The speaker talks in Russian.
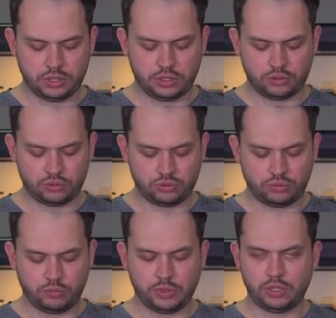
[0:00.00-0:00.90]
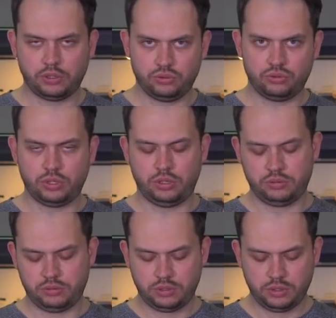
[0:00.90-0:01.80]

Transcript: осадок, то, что он выпадает из ушей.